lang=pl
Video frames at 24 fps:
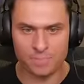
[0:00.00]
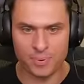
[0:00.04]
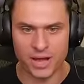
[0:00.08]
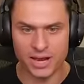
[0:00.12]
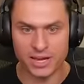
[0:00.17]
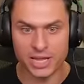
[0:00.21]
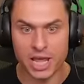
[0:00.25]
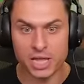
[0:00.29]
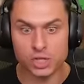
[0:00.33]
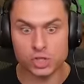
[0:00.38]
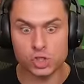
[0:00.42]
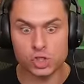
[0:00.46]

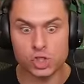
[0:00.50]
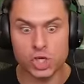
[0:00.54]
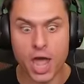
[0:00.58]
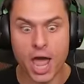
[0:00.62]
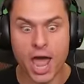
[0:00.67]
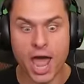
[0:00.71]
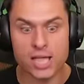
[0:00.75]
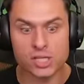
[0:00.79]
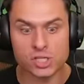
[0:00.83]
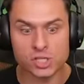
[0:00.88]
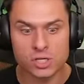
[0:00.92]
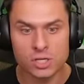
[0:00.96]
pan jest?
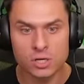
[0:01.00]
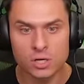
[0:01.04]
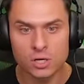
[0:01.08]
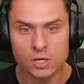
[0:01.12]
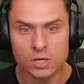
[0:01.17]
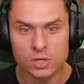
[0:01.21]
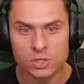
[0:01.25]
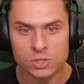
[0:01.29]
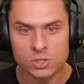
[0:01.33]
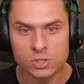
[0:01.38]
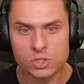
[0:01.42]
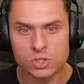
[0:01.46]
Jest!
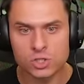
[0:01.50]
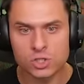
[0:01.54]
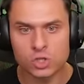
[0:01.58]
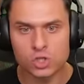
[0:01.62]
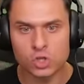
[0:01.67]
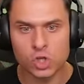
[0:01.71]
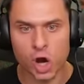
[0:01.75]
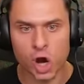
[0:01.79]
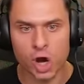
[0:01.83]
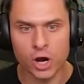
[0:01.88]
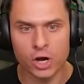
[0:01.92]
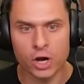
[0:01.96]

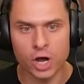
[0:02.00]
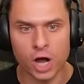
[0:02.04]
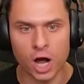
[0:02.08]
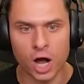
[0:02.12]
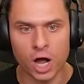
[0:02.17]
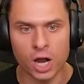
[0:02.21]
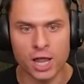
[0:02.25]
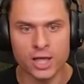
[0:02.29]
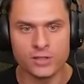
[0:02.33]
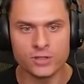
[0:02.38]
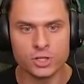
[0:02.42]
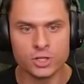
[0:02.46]
Stary,
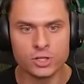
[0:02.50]
ale